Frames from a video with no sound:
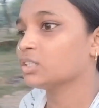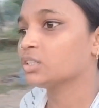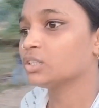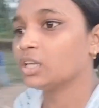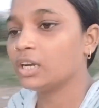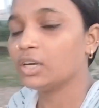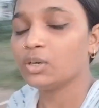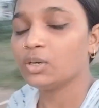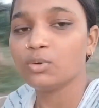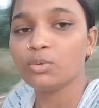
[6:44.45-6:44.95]

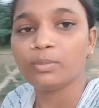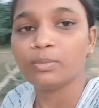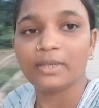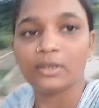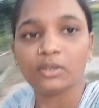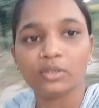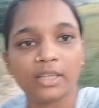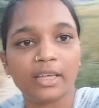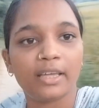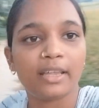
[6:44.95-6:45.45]
और तन्नू
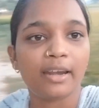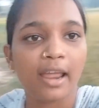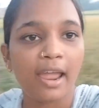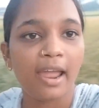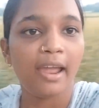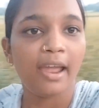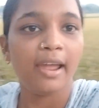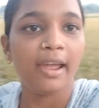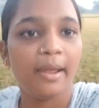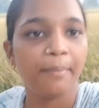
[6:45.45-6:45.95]
भी उधर
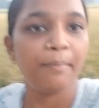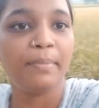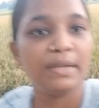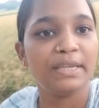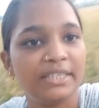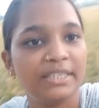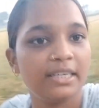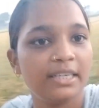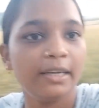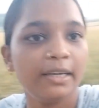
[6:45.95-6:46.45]
है
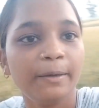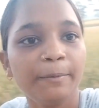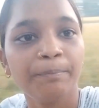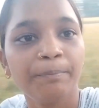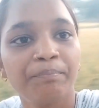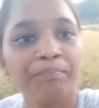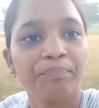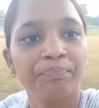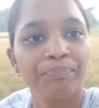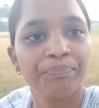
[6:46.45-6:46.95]

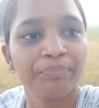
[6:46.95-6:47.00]
पीछे